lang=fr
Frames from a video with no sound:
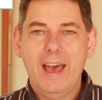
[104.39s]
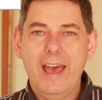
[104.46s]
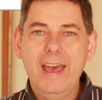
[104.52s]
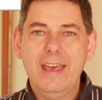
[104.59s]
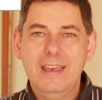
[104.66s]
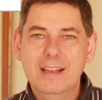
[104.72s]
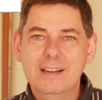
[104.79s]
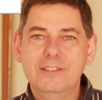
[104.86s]

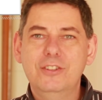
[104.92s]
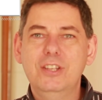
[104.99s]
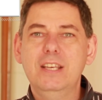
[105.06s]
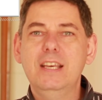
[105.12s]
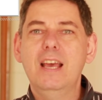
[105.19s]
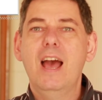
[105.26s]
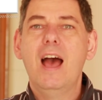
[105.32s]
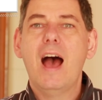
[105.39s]
et il
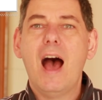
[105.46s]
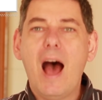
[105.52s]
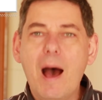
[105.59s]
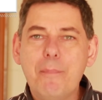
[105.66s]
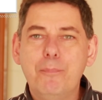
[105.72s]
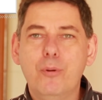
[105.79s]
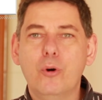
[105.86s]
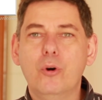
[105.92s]
dit
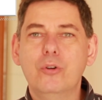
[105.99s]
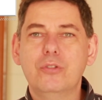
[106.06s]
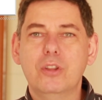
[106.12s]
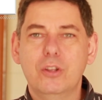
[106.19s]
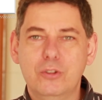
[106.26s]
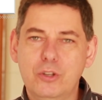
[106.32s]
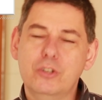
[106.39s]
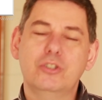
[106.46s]

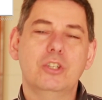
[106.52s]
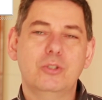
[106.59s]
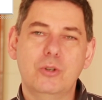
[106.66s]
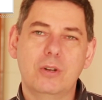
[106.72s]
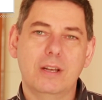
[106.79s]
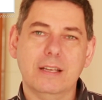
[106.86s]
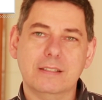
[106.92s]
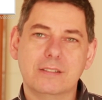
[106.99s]
apôtre de
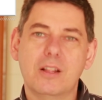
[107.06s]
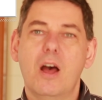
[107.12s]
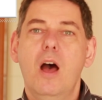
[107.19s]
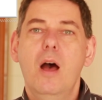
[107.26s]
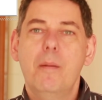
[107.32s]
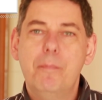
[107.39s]
Jésus-Christ.